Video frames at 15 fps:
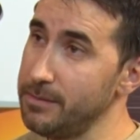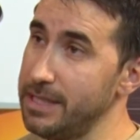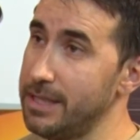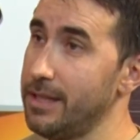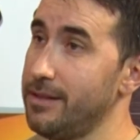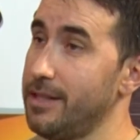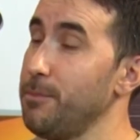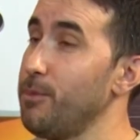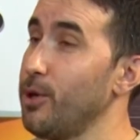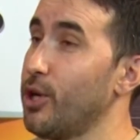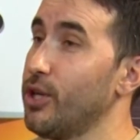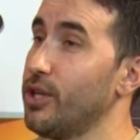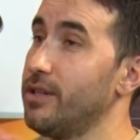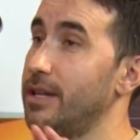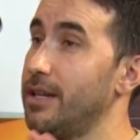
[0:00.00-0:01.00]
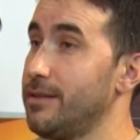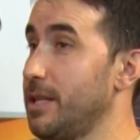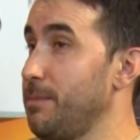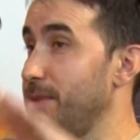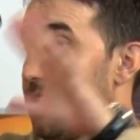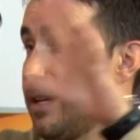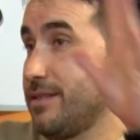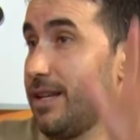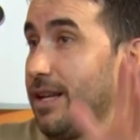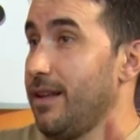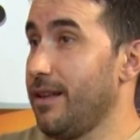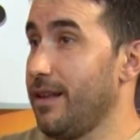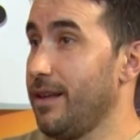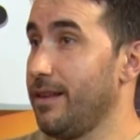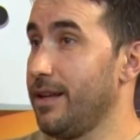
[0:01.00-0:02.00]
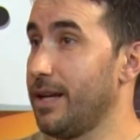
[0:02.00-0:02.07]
viste el típico, la típica sala de,